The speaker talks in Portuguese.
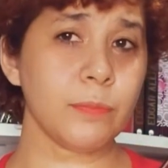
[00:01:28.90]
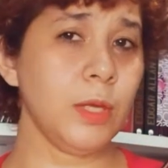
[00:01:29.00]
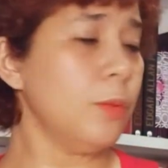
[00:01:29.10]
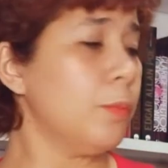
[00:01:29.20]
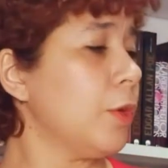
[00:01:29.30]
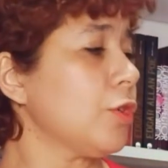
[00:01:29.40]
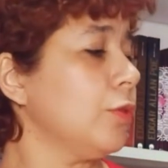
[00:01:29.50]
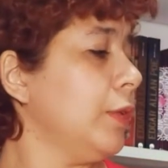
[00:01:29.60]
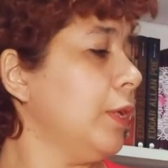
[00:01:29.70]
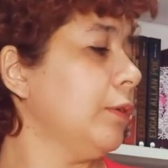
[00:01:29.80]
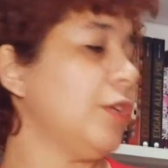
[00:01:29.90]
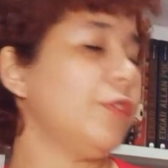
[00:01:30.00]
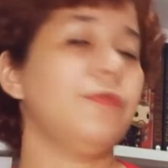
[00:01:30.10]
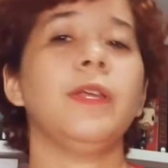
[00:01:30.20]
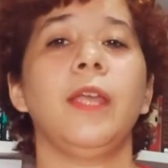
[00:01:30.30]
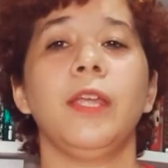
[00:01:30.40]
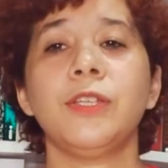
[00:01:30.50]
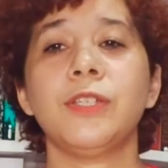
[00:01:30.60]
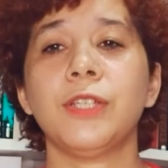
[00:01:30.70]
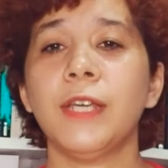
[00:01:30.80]
E o Morte no Nilo não é
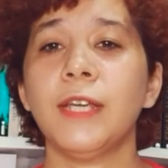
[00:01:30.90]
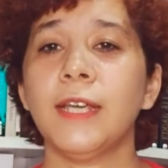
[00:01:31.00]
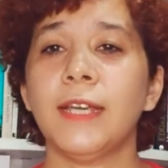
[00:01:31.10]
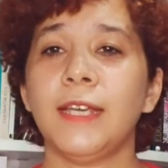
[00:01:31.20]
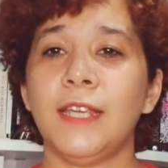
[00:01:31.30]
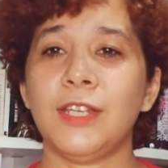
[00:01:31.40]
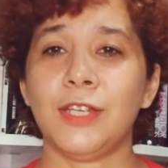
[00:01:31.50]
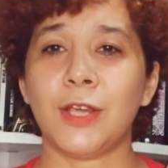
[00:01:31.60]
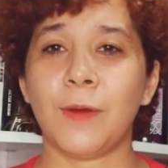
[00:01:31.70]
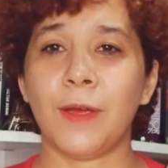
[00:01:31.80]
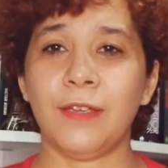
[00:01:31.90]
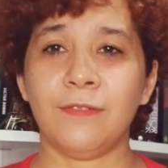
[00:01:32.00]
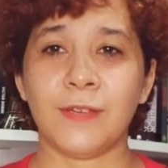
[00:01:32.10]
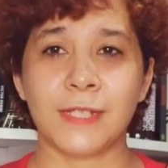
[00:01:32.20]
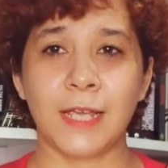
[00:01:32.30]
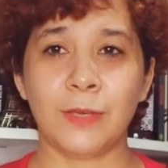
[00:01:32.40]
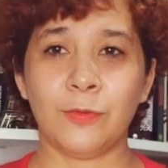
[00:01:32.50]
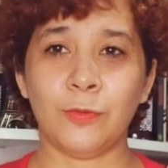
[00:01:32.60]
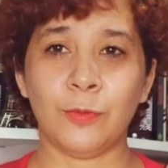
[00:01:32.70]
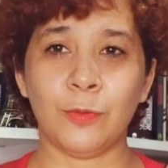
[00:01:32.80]
diferente. Indico aí, vai sair
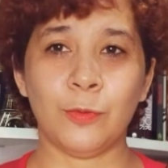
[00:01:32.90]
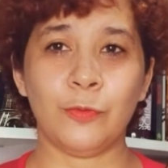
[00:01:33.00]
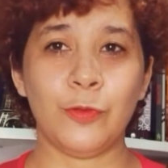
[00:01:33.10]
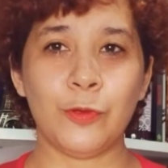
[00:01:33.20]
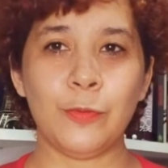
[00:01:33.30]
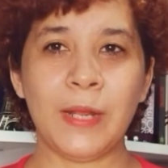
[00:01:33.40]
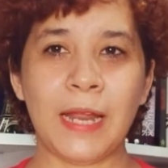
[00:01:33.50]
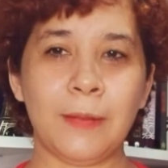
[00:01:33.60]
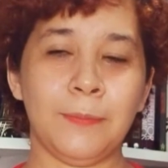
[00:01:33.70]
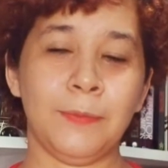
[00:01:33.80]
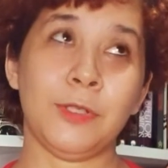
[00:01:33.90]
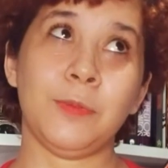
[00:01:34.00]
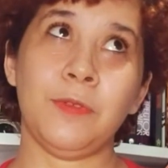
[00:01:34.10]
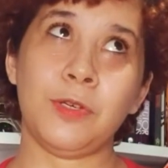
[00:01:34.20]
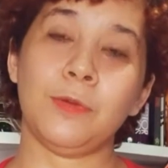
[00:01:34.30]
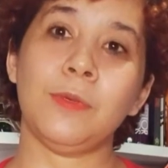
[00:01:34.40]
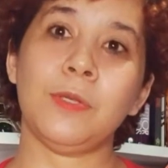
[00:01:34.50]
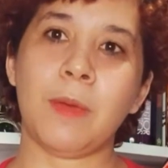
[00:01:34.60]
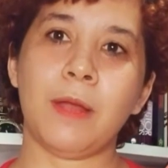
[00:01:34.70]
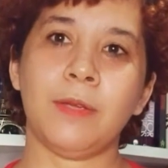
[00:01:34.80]
o, o filme, né? 2021,
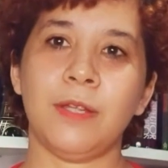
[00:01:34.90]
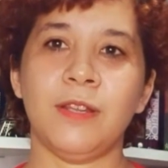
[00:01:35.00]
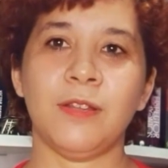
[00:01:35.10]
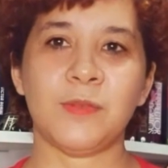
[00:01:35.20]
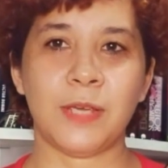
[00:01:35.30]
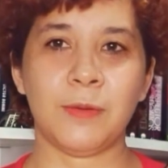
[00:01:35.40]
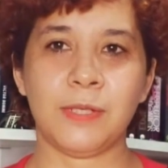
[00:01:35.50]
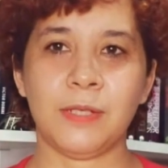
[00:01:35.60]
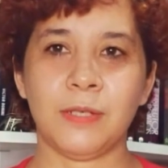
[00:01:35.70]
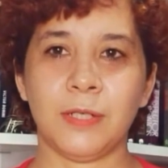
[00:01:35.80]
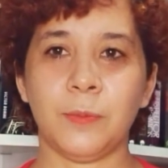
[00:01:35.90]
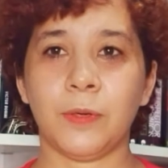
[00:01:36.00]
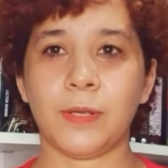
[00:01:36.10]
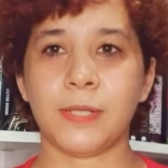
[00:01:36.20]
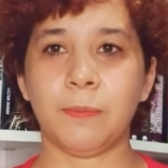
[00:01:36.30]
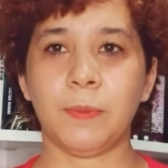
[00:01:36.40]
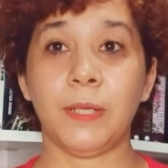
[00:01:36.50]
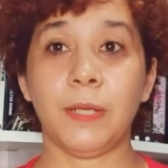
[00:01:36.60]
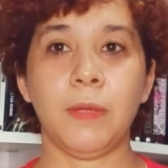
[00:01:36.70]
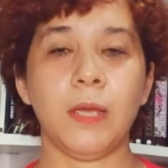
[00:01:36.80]
espero que não saiu esse ano por causa da
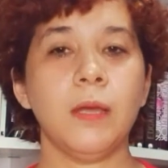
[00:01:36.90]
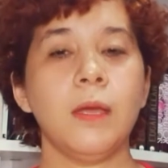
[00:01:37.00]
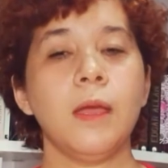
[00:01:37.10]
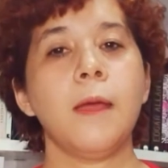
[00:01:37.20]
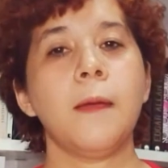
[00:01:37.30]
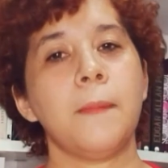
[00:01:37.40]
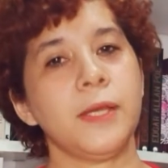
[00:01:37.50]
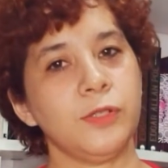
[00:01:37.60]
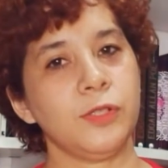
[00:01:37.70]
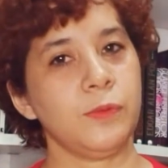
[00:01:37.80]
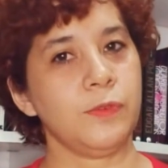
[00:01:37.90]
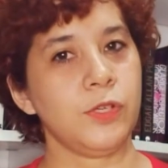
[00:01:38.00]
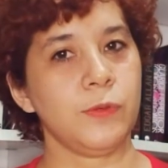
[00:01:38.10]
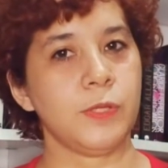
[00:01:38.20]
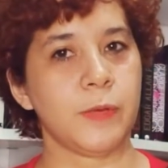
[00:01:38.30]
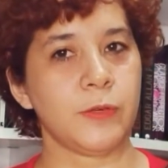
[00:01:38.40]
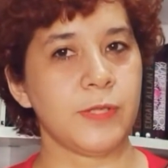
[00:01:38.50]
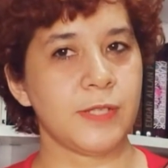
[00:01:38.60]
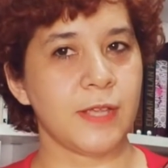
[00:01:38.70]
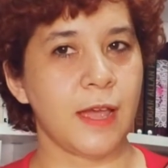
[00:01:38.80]
pandemia. Mas 2021 espero
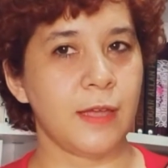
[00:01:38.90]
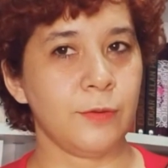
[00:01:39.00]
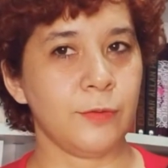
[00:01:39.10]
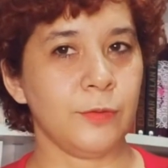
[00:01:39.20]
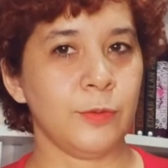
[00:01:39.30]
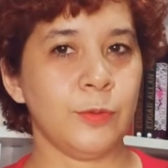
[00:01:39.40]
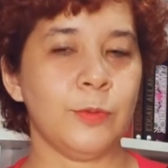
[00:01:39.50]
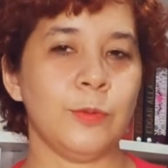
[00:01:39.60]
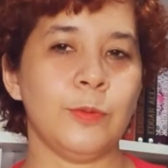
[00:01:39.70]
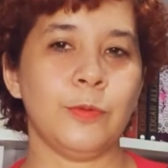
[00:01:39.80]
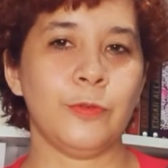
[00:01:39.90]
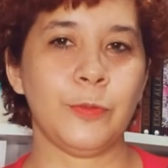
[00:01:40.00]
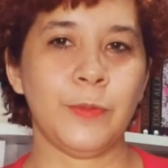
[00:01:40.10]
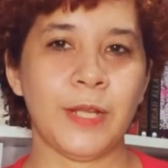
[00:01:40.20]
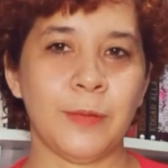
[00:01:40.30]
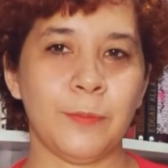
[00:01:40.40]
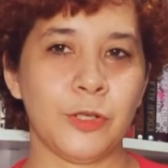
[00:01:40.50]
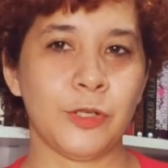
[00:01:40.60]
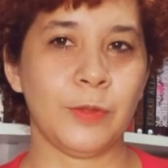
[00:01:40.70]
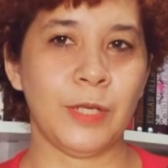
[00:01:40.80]
que saia o, o filme da
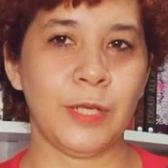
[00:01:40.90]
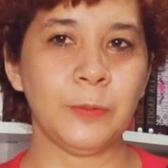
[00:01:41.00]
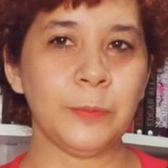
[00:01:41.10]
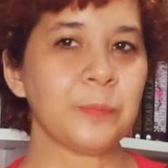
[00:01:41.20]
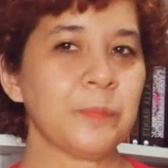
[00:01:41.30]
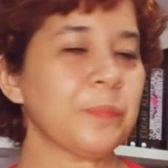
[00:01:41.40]
Morte no Nilo.